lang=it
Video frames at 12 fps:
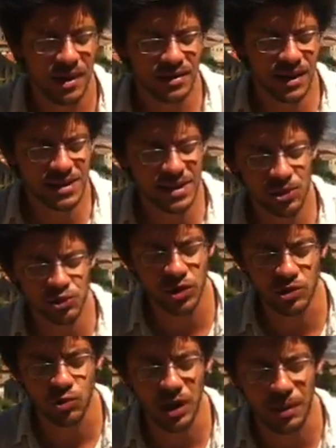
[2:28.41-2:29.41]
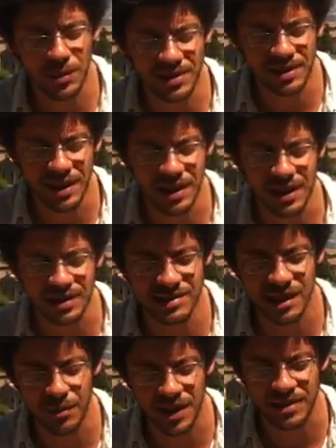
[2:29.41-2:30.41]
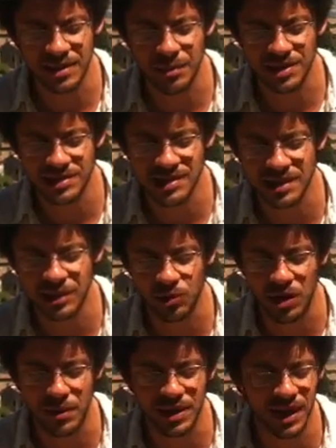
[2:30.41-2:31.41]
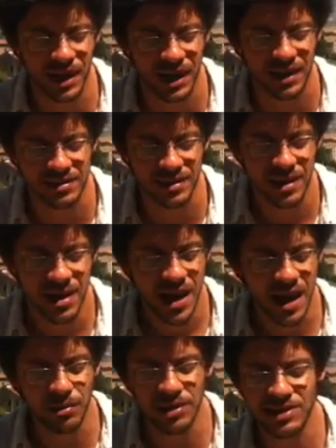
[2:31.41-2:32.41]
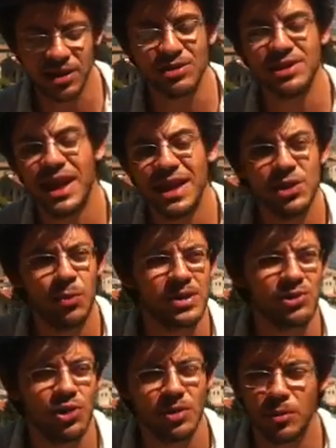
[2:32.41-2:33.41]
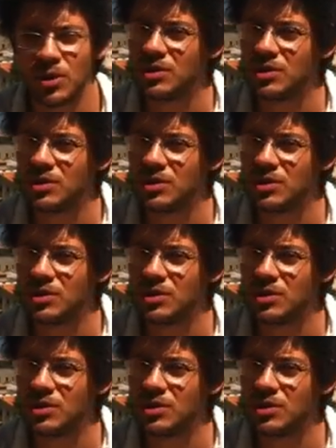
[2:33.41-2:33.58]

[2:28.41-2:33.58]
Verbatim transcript: Dare ragione sulle lamentele a chi si lamenta ma si sente con le mani legate è una straordinaria operazione di,